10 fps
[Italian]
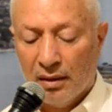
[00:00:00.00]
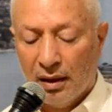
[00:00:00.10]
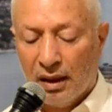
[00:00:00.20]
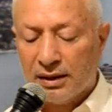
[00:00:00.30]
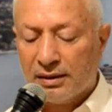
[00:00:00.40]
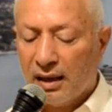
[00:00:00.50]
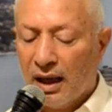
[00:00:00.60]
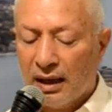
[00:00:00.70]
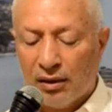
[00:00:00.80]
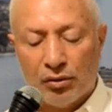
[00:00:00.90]
e
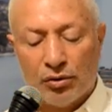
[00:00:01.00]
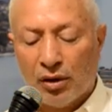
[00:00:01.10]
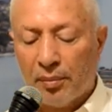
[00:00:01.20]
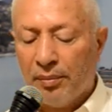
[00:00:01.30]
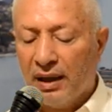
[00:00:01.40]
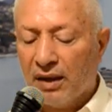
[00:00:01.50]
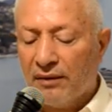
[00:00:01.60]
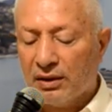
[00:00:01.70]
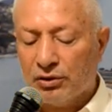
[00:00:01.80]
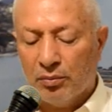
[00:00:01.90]
stanco non appena
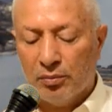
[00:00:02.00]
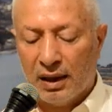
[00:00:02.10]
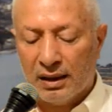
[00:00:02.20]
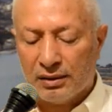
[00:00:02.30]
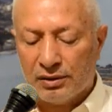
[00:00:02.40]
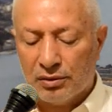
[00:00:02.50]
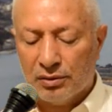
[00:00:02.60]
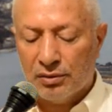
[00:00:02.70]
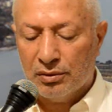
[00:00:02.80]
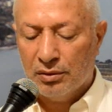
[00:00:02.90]
faccio un passo.
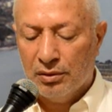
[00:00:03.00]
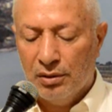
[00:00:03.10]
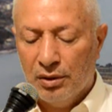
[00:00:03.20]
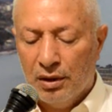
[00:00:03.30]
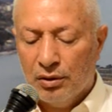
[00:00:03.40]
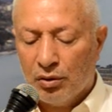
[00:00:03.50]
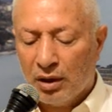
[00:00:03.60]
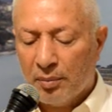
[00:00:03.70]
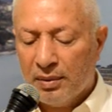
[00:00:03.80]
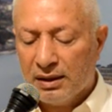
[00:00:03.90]
Non
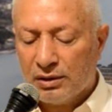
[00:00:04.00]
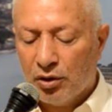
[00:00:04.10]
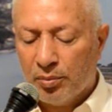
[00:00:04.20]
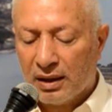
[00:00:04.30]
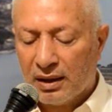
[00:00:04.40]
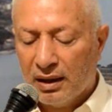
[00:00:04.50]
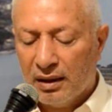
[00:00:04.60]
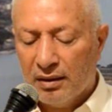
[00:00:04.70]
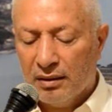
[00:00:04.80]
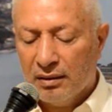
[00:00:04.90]
capisco perché
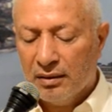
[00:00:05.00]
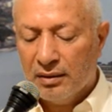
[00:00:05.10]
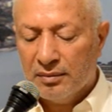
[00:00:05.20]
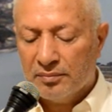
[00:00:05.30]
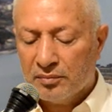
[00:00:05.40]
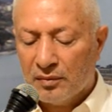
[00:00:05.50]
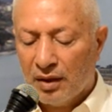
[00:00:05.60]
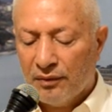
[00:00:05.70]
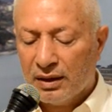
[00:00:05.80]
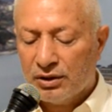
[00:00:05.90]

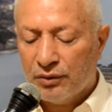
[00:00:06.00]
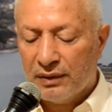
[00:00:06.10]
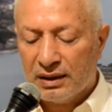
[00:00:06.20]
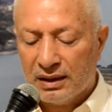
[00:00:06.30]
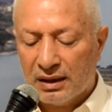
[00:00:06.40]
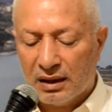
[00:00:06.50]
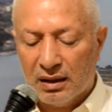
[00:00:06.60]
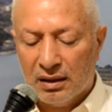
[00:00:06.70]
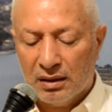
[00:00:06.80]
faccio fatica.